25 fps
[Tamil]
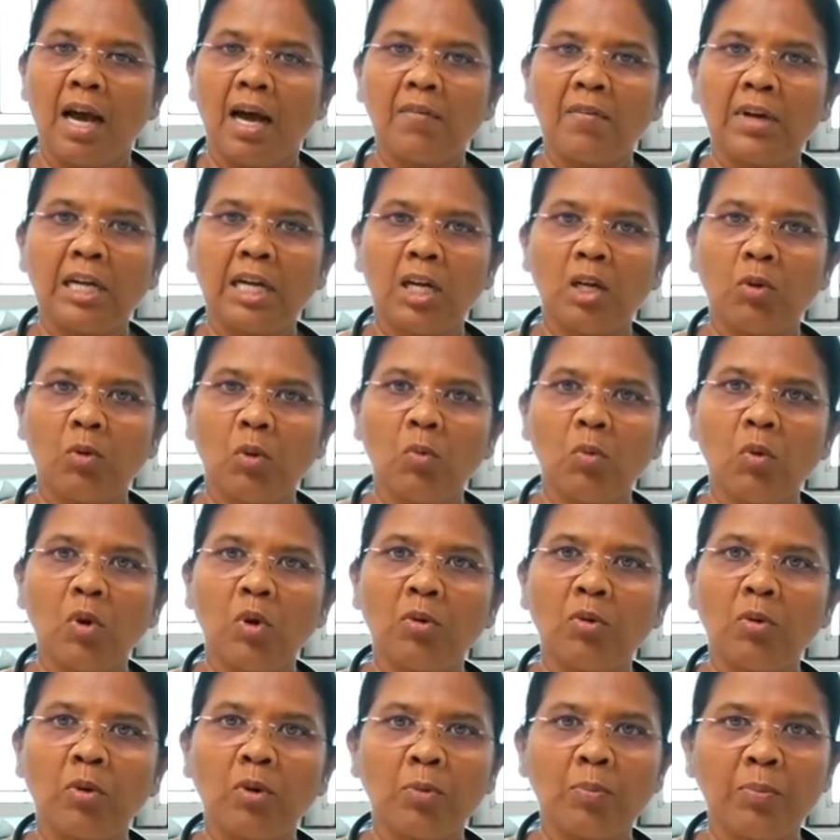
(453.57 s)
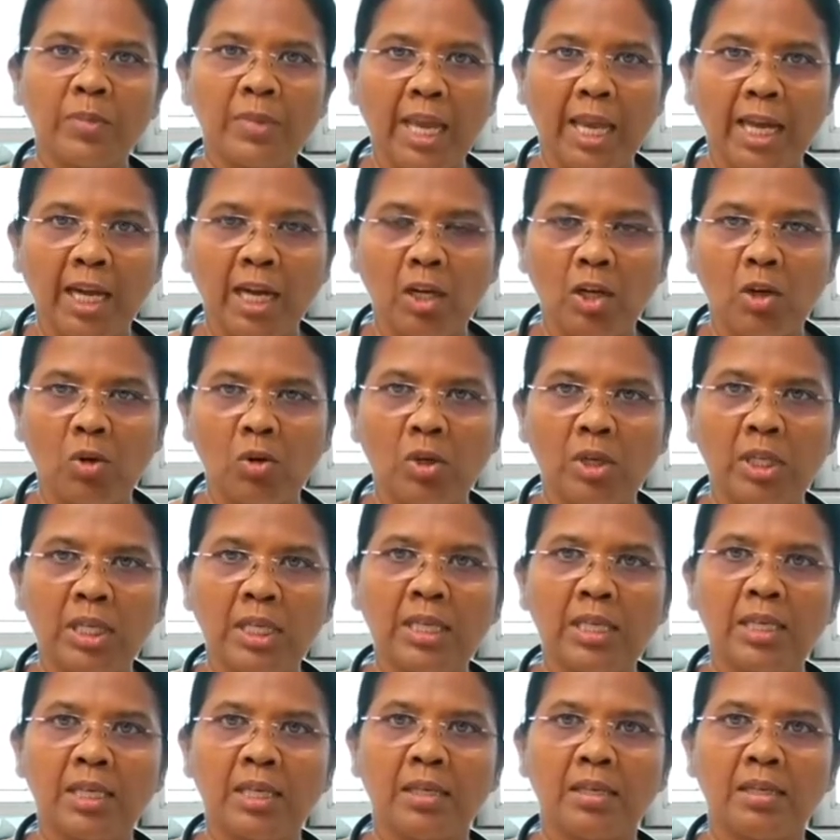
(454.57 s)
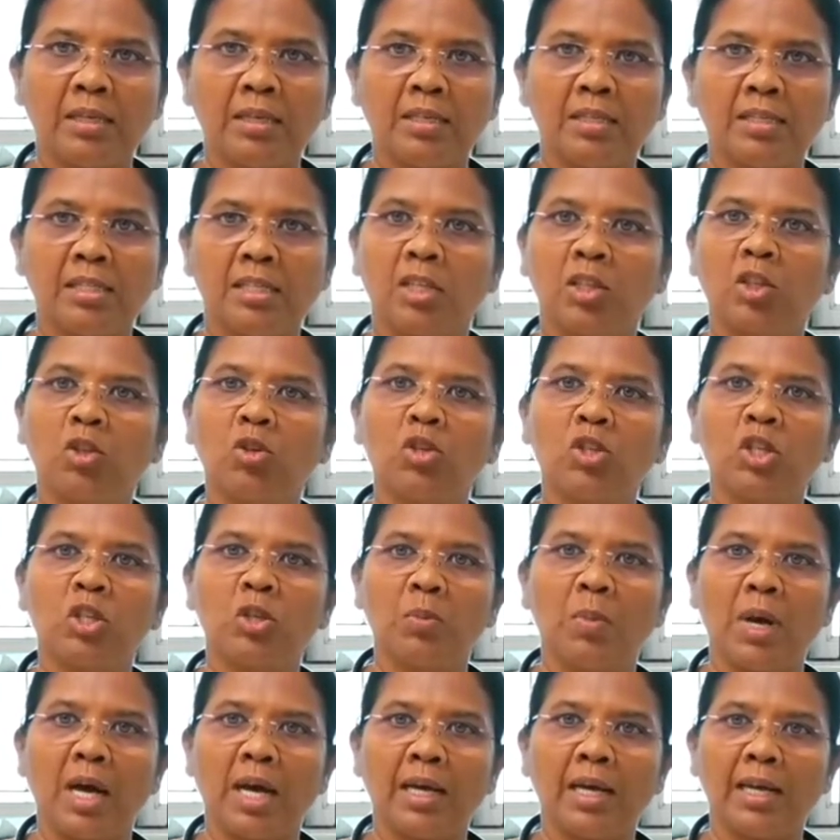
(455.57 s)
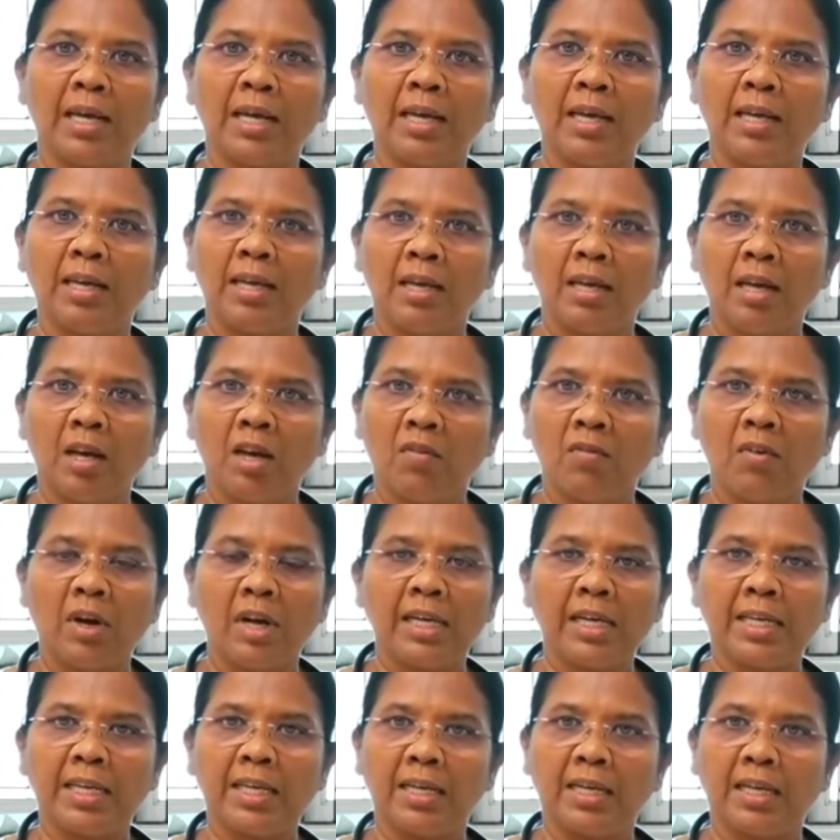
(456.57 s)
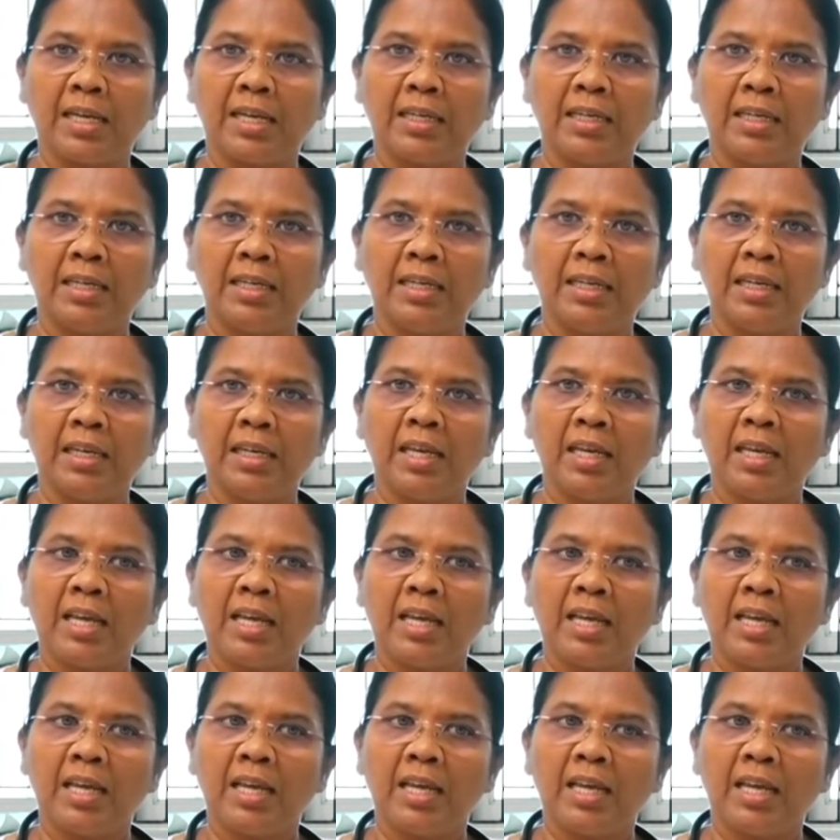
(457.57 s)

அவர்கள் ஒவ்வொருவரும் எங்களோடு சந்தோஷமாக வாழ்கிறார்கள்